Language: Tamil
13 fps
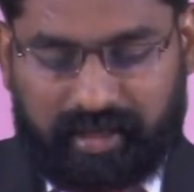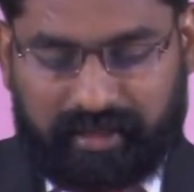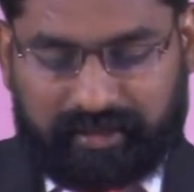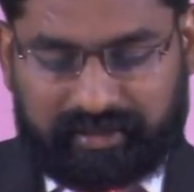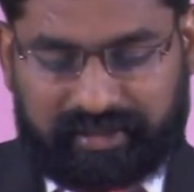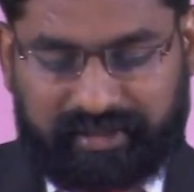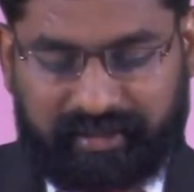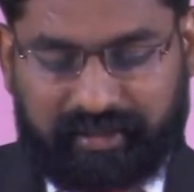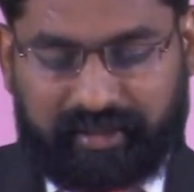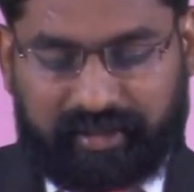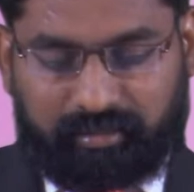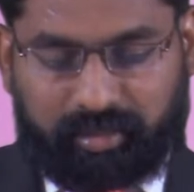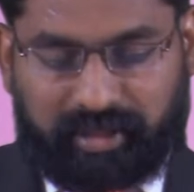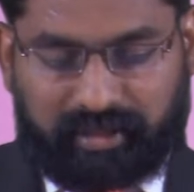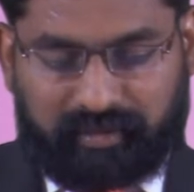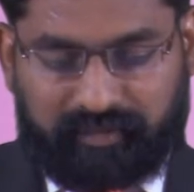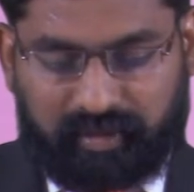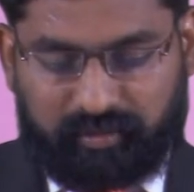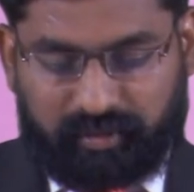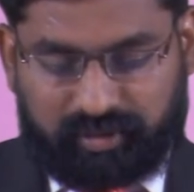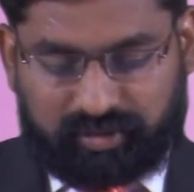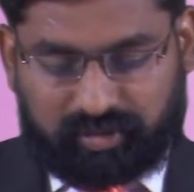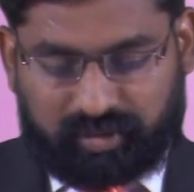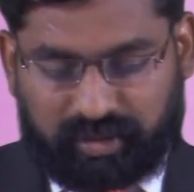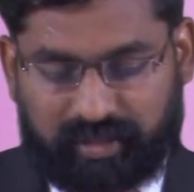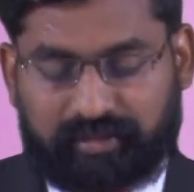இந்த செய்தியை நாம் பார்க்க வேண்டும் என்று
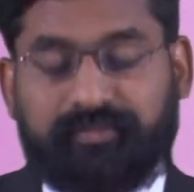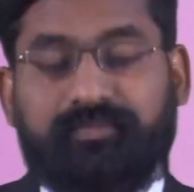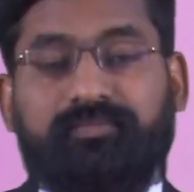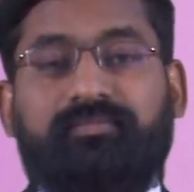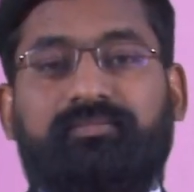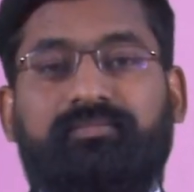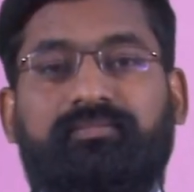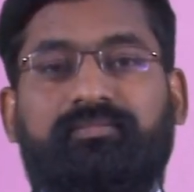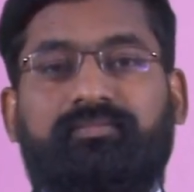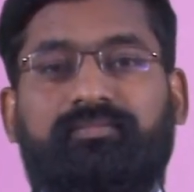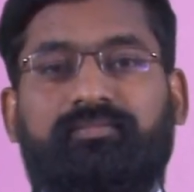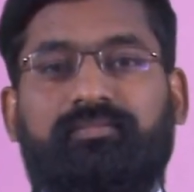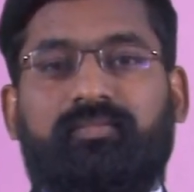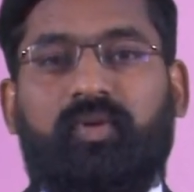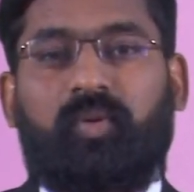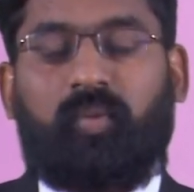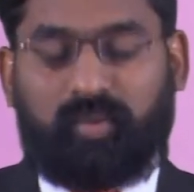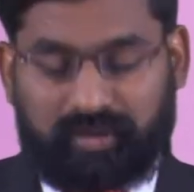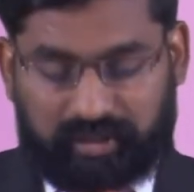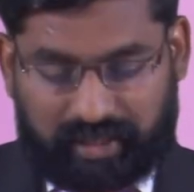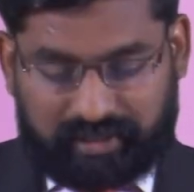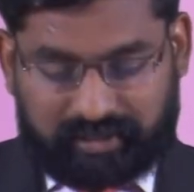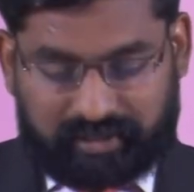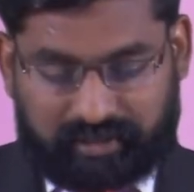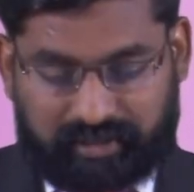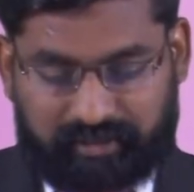சொன்னால் ஒன்று
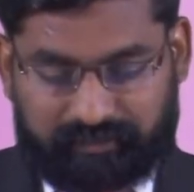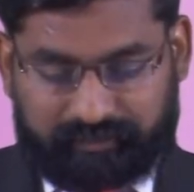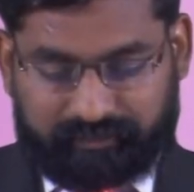ராஜாக்கள்